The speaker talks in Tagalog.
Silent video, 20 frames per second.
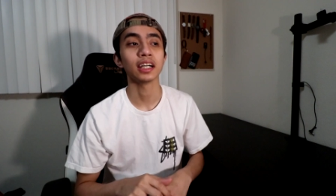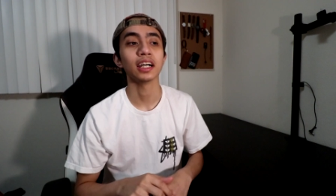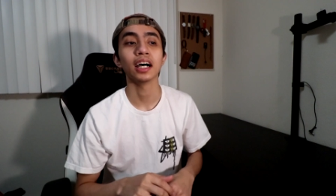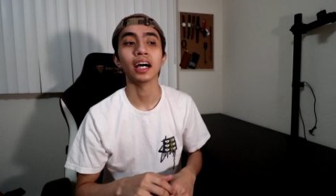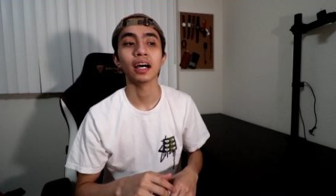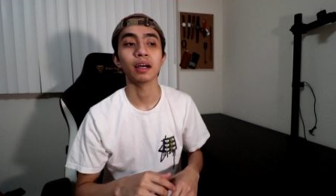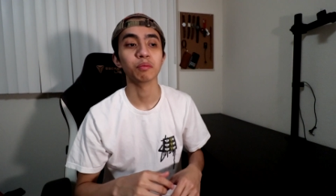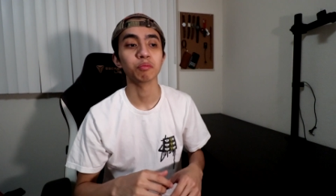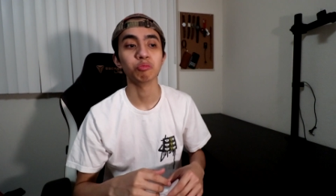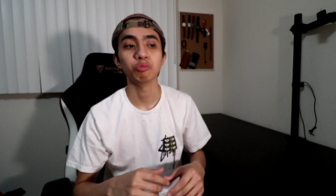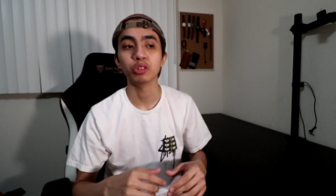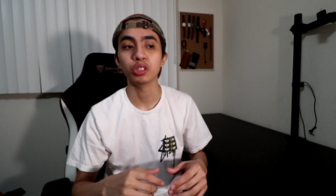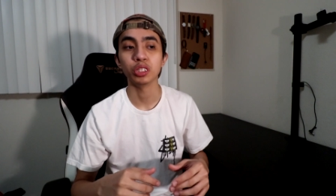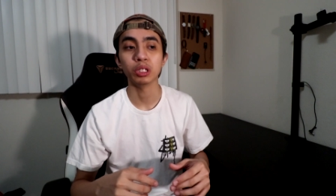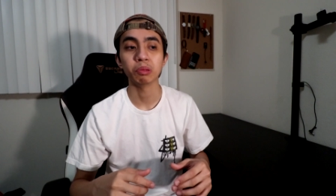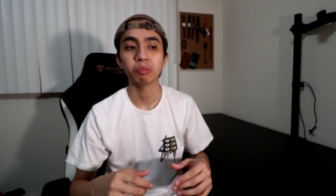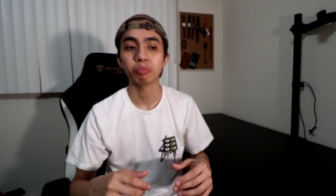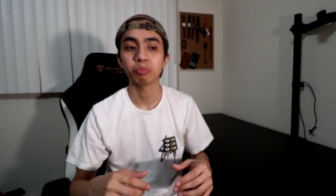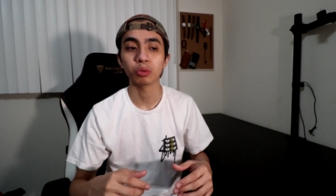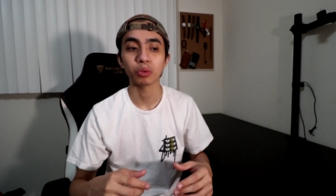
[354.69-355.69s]
Um,
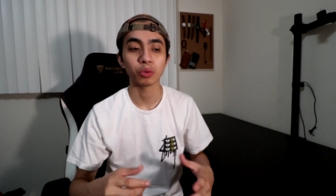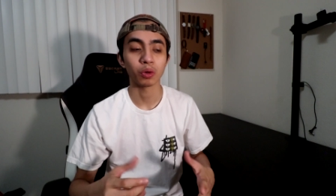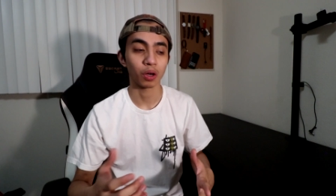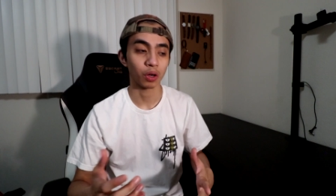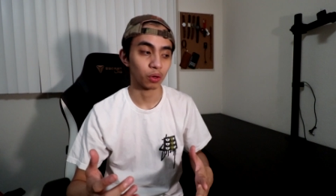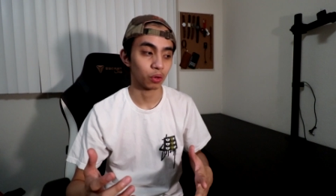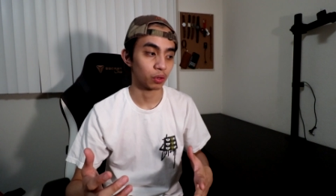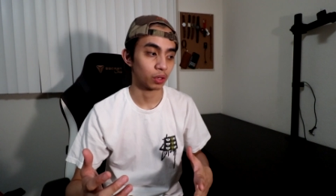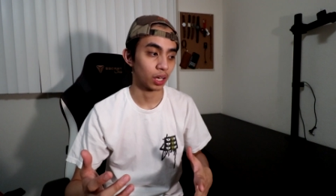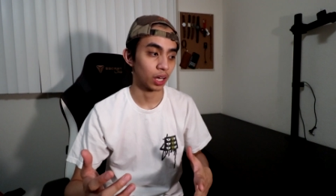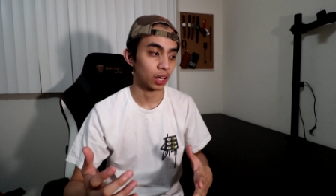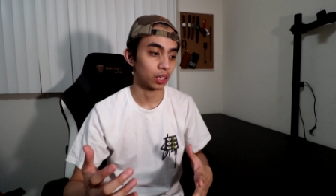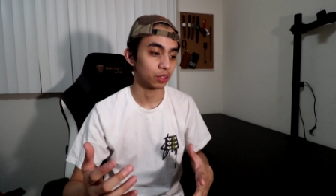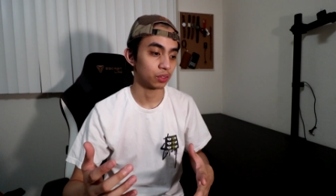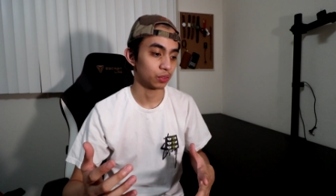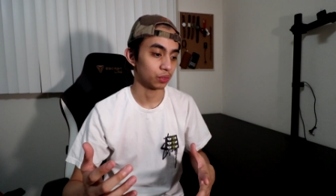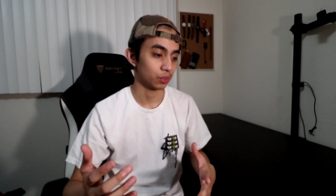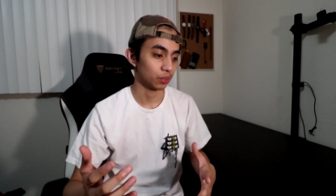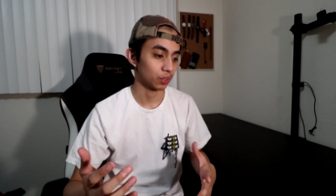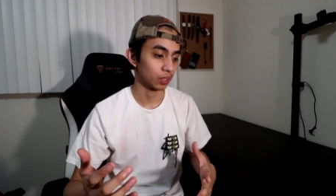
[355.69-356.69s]
di po ako
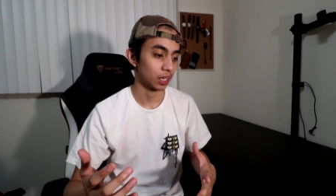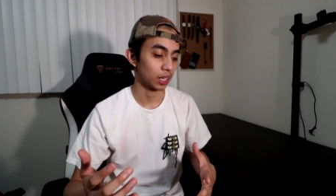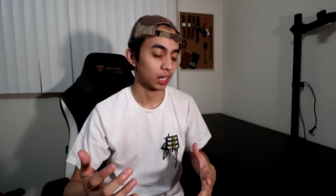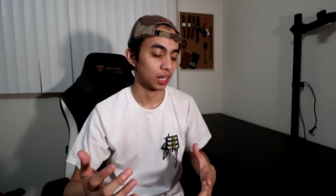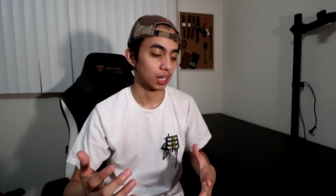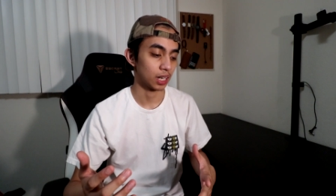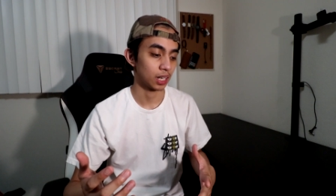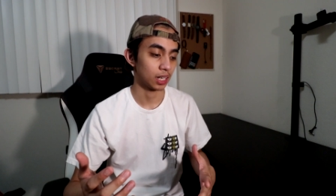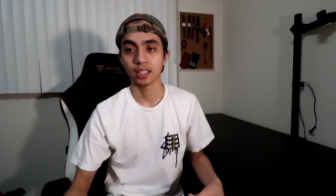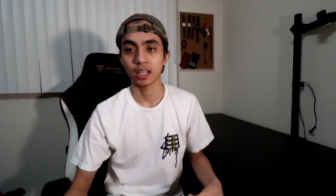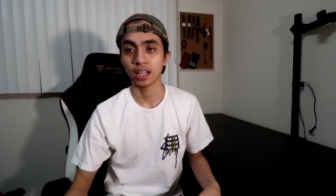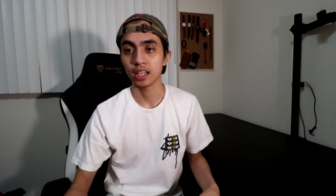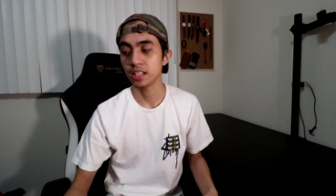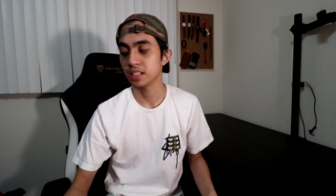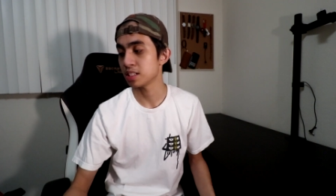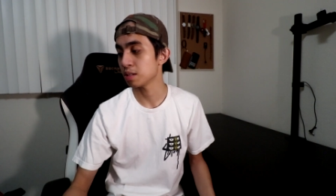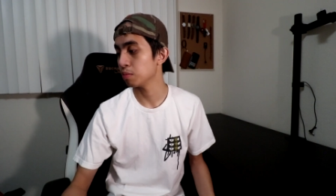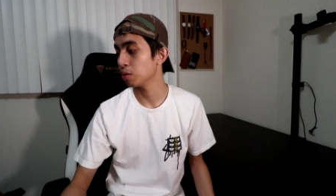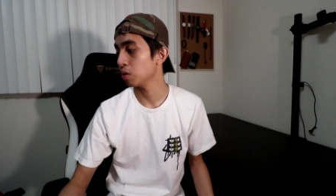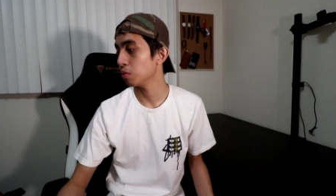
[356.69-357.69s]
gano'ng ka
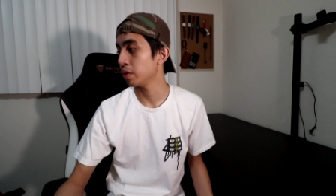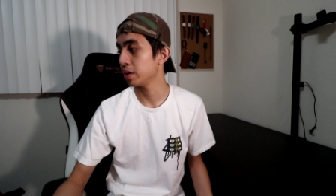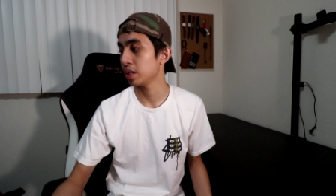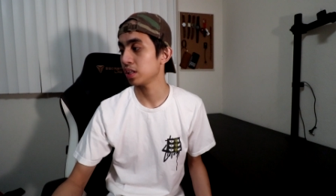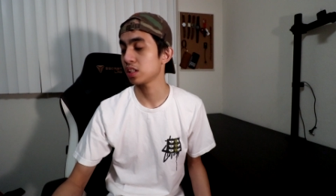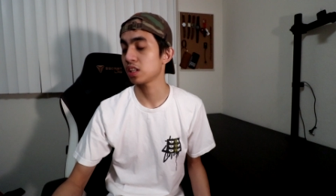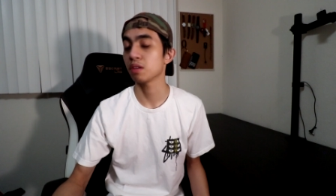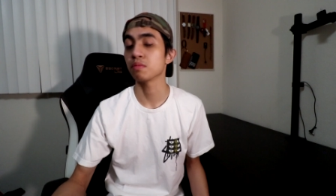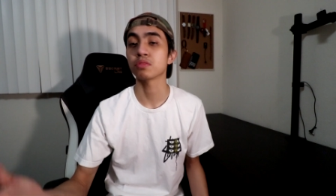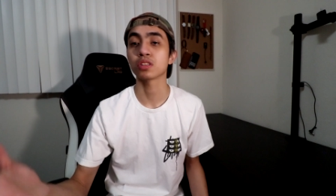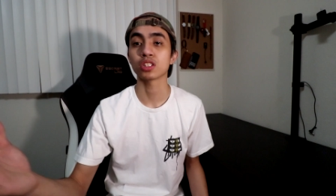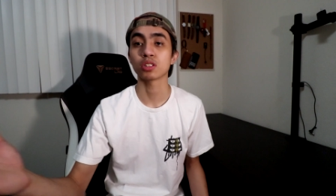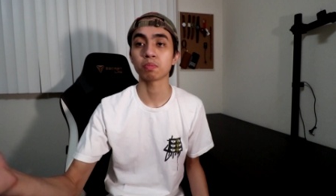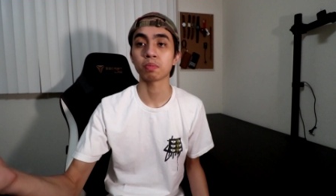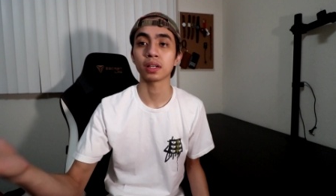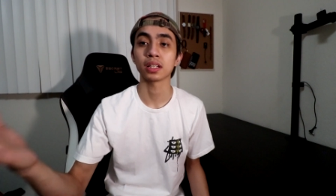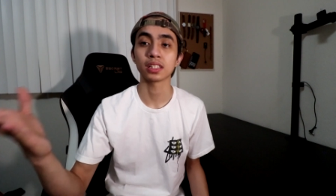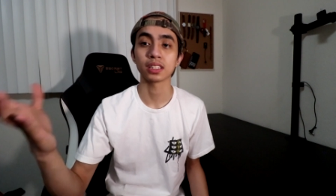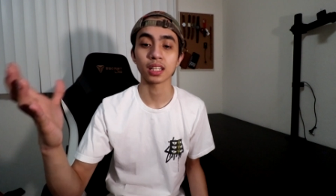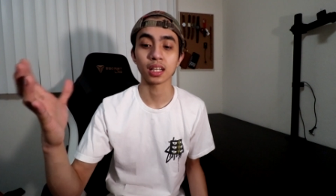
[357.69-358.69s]
knowledgeable when it comes to
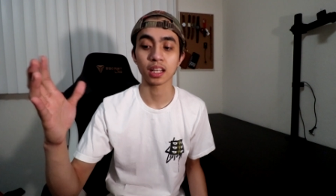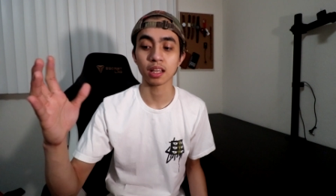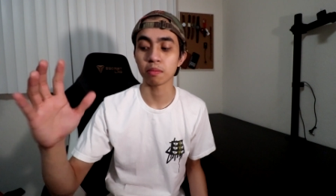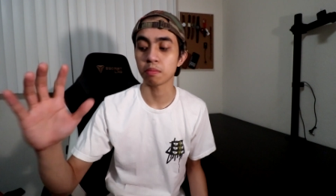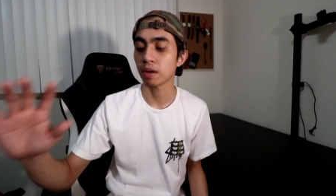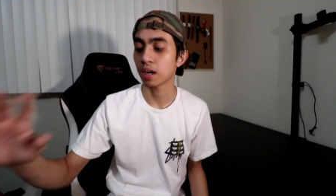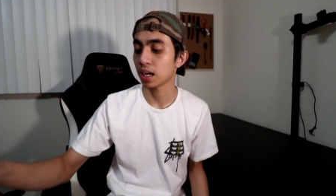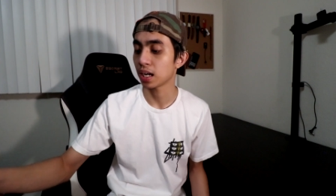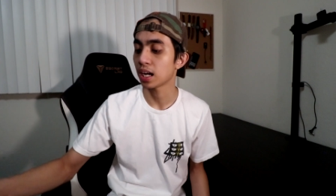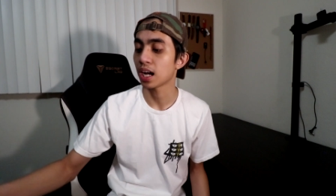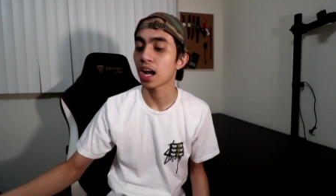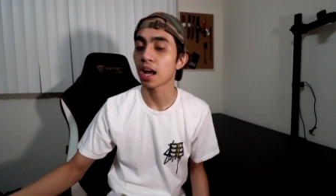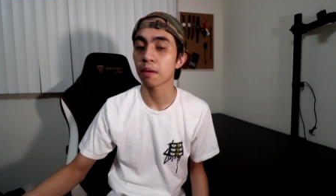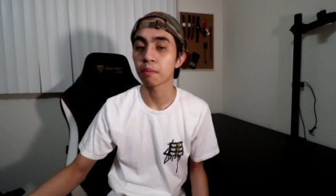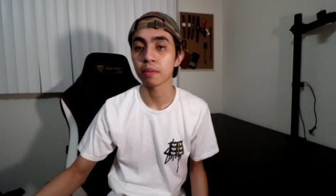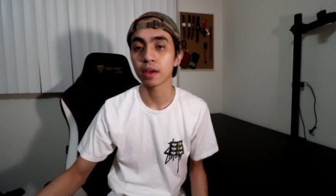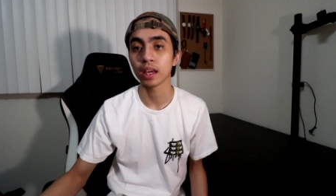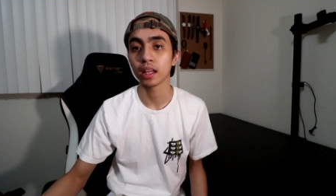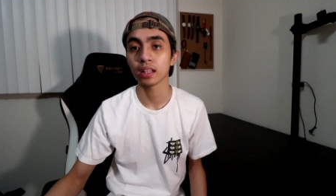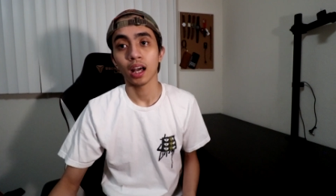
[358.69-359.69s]
specs ng ibang
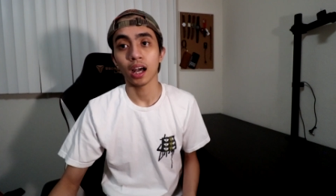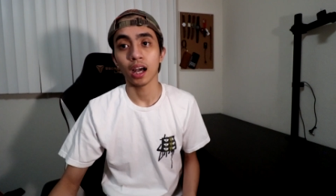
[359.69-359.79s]
gamit.